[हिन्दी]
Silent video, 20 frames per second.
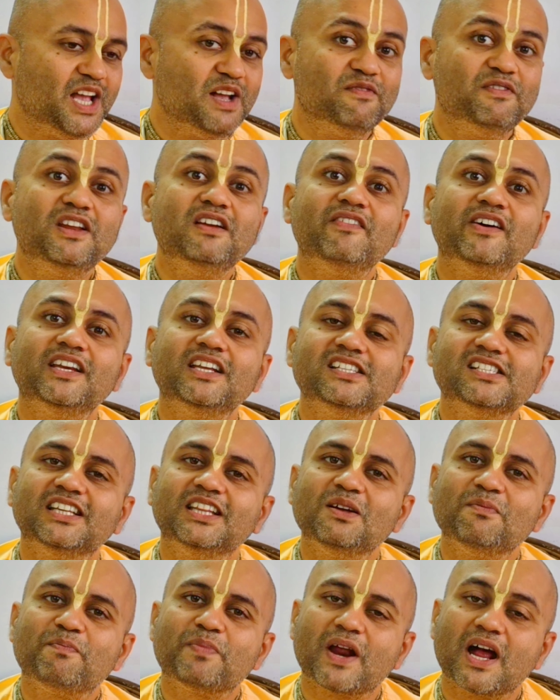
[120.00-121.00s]
एवरी वन इज
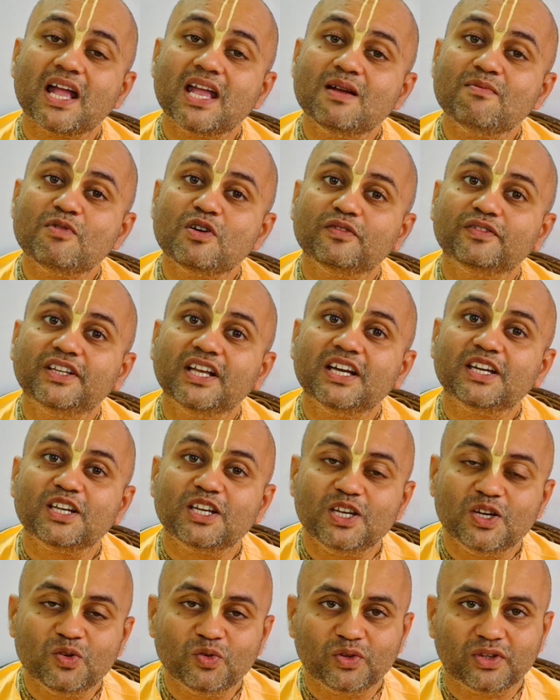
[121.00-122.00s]
इन द प्राइम ऑफ द
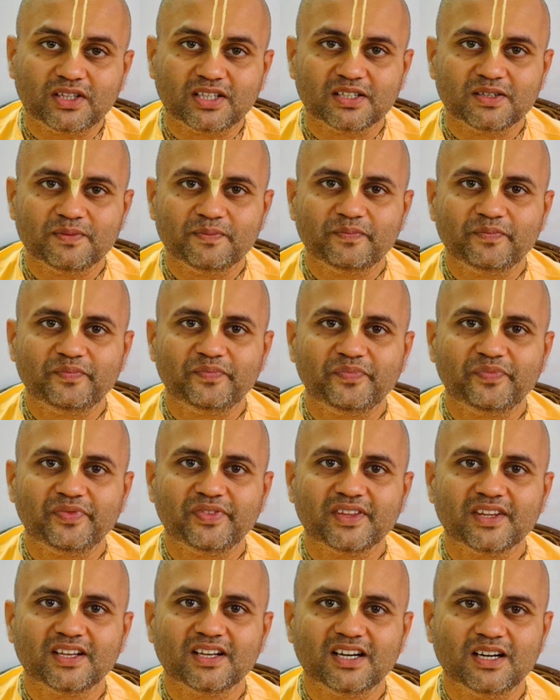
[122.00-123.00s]
रियो
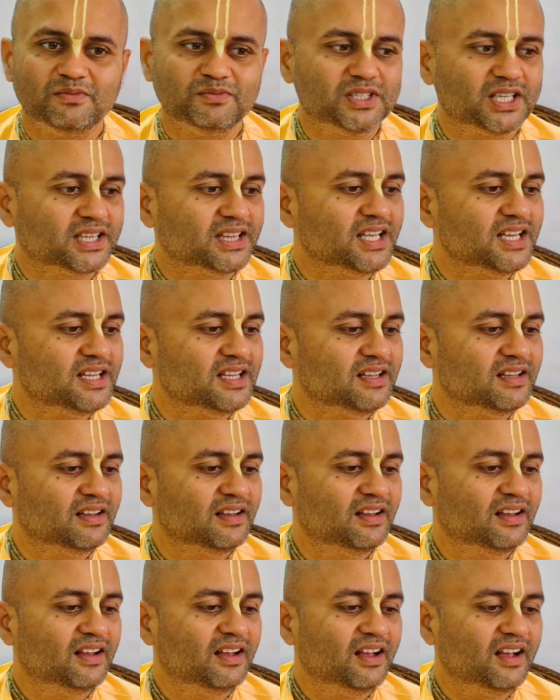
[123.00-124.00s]
हम देख रहे हैं
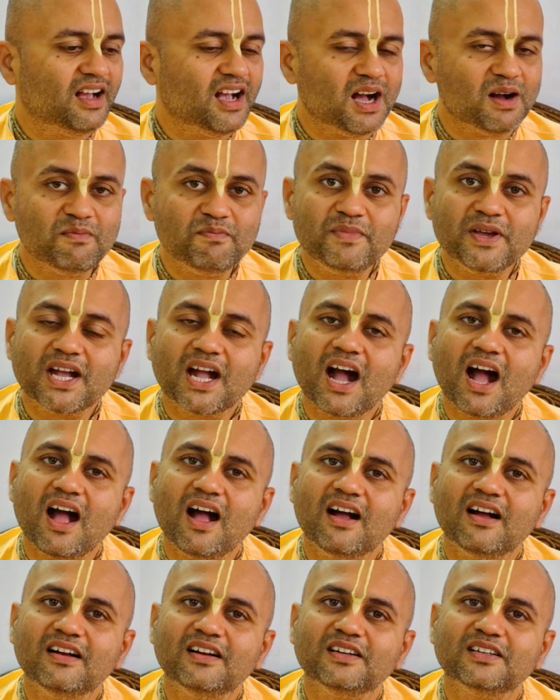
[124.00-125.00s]
अंबिका
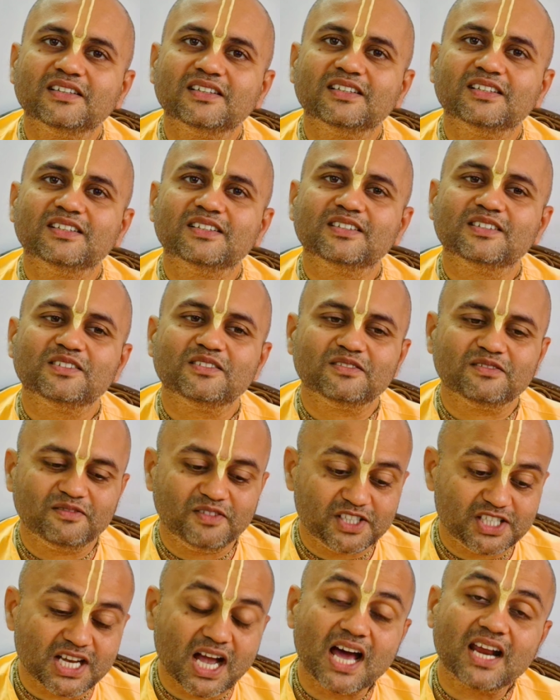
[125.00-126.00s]

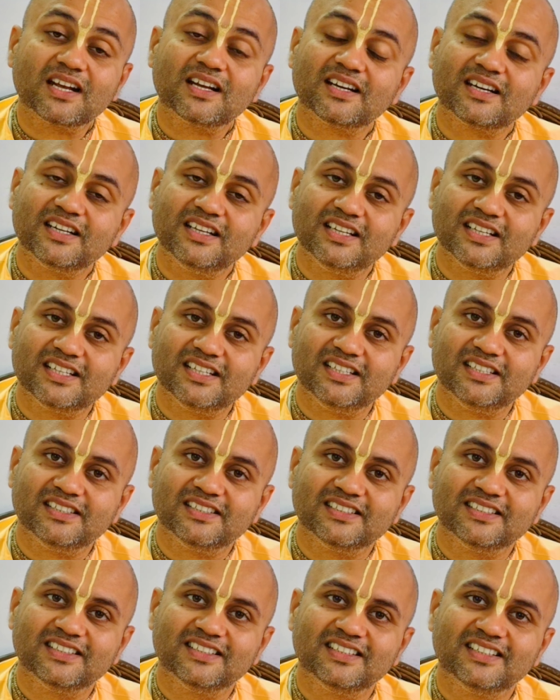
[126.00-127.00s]
विचार करने लगी
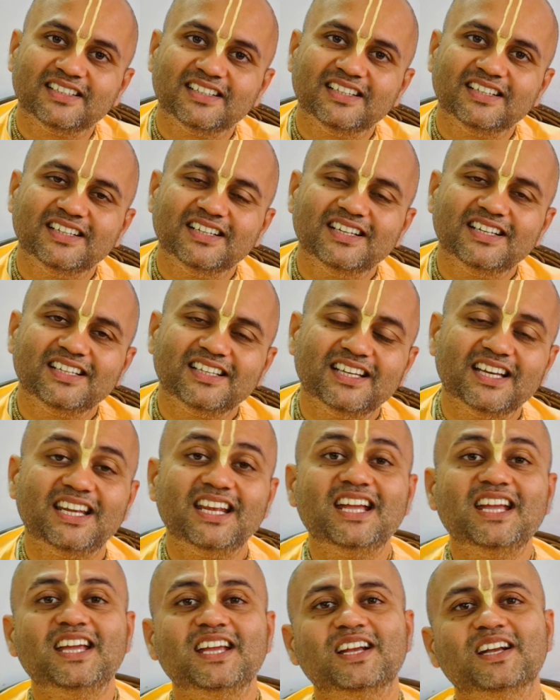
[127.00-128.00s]

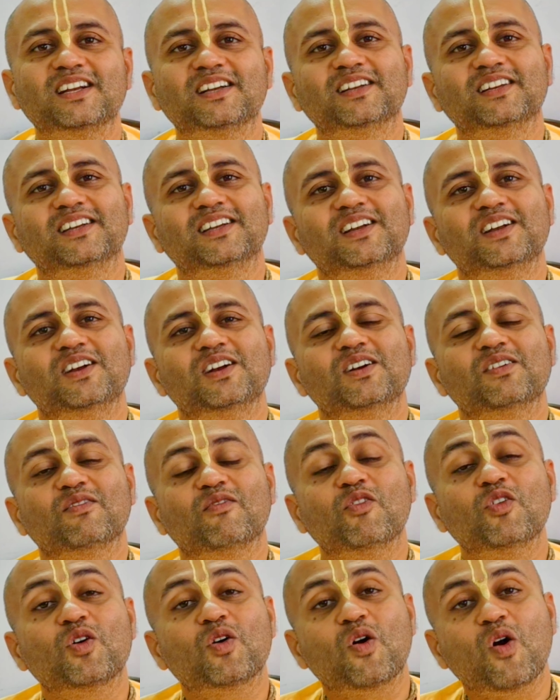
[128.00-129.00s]
यदि
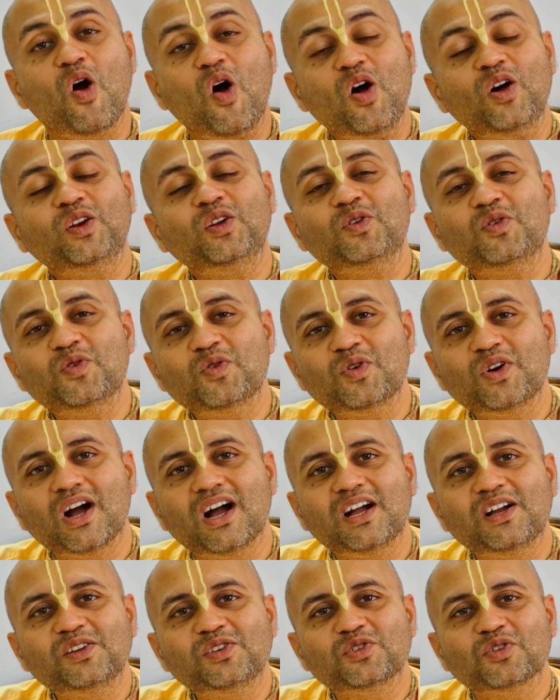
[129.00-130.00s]
वो कौन
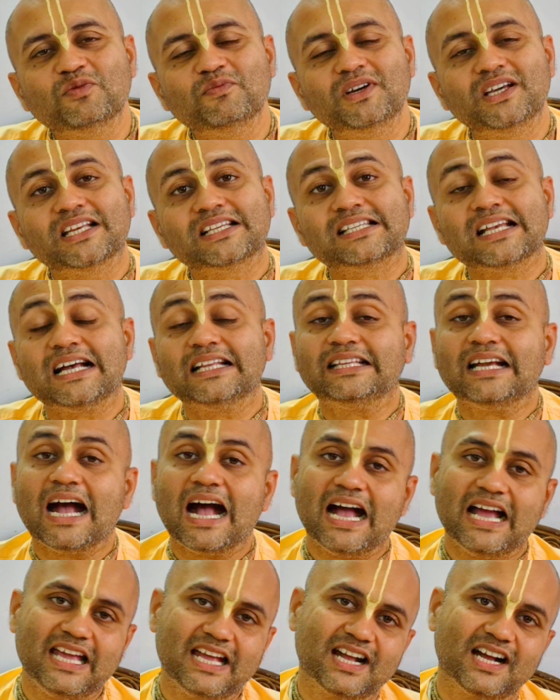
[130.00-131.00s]
होगा जो मेरे
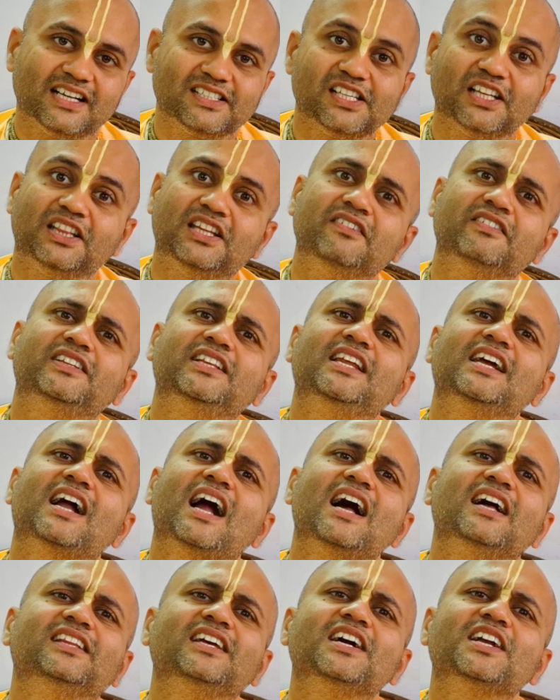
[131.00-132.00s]
साथ आएगा सत्योगी ने
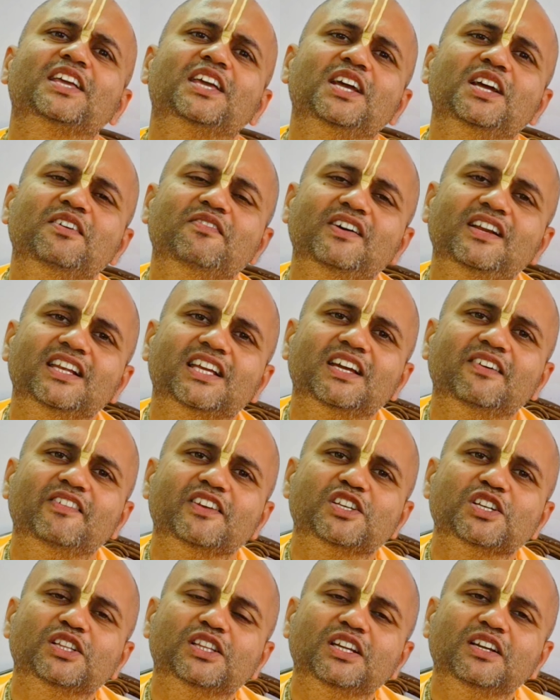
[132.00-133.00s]
कहा था केवल की
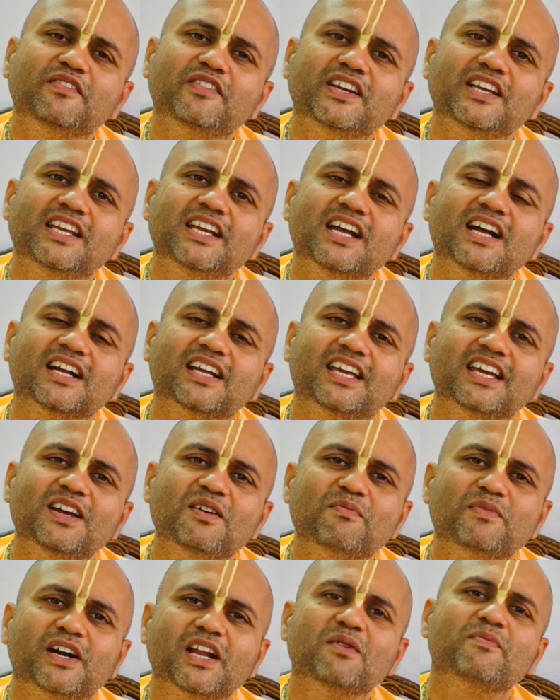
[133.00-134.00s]
विचित्र वीरिया
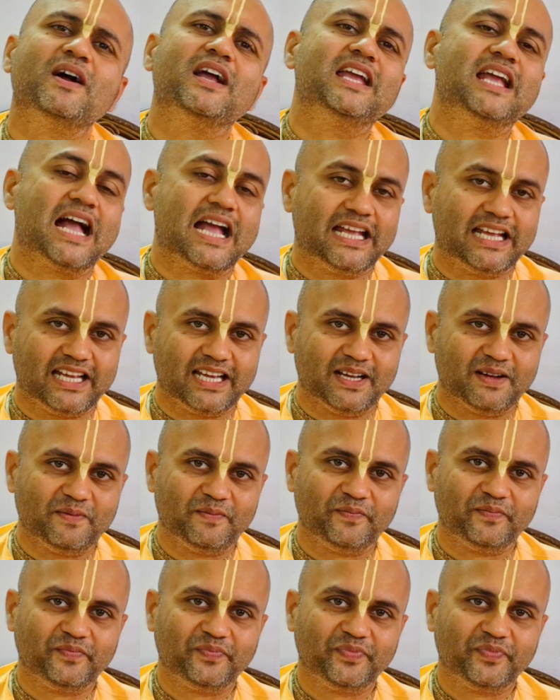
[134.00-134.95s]
के बड़े भाई आएंगे